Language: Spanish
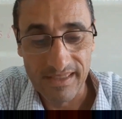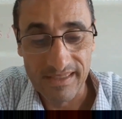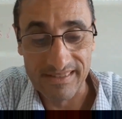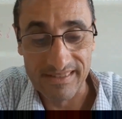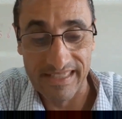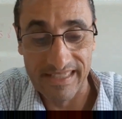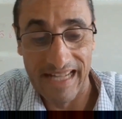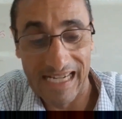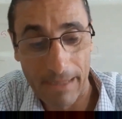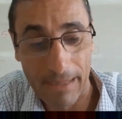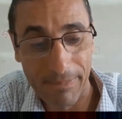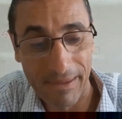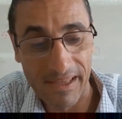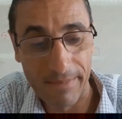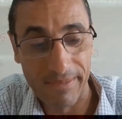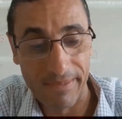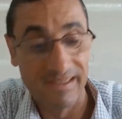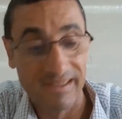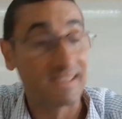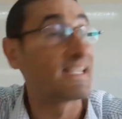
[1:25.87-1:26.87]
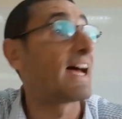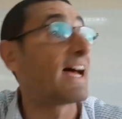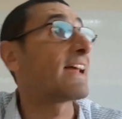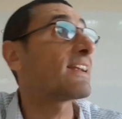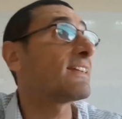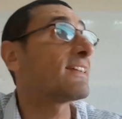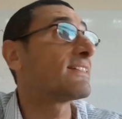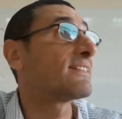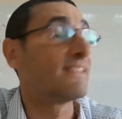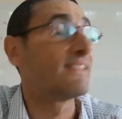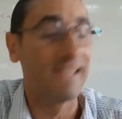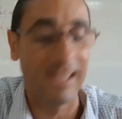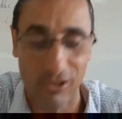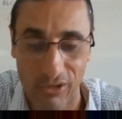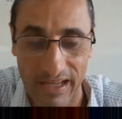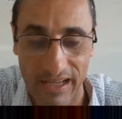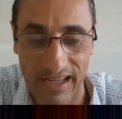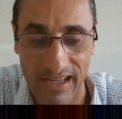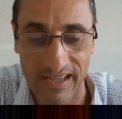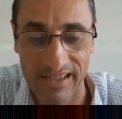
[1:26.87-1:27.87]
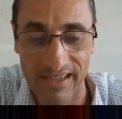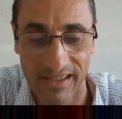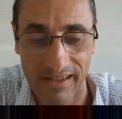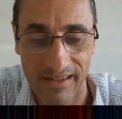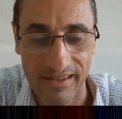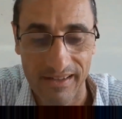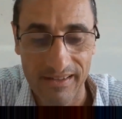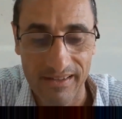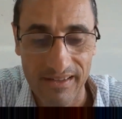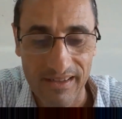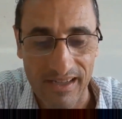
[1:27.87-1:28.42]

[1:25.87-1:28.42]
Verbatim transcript: ¿Será capaz de pensar? dijo el ángel.